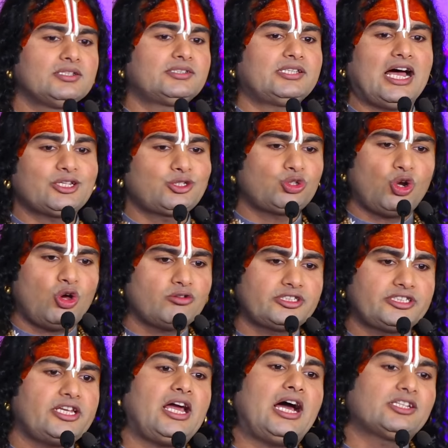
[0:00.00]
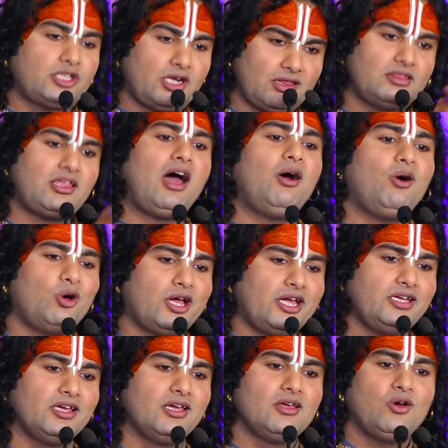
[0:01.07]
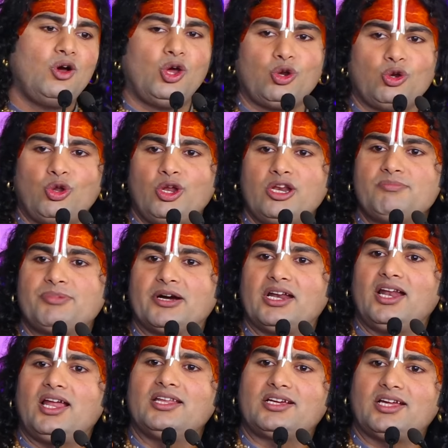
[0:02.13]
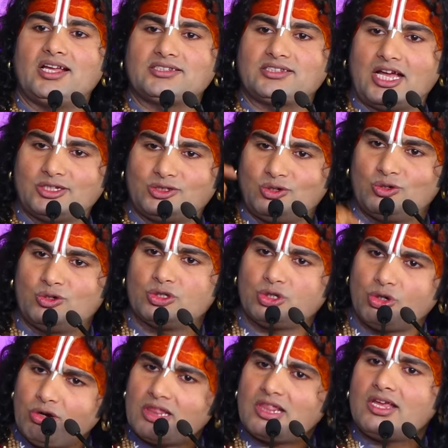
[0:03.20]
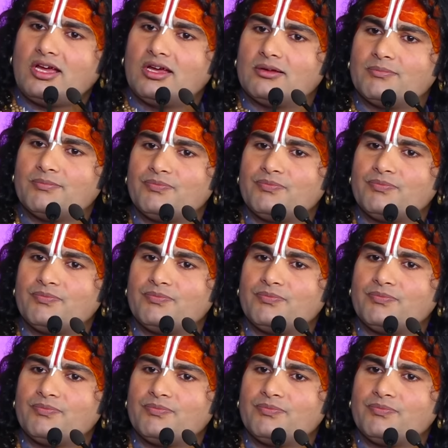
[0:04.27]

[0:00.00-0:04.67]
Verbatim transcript: शास्त्रों से अश्रद्धा हो गई और उन्होंने पढ़ना लिखना शास्त्रों को छोड़ दिया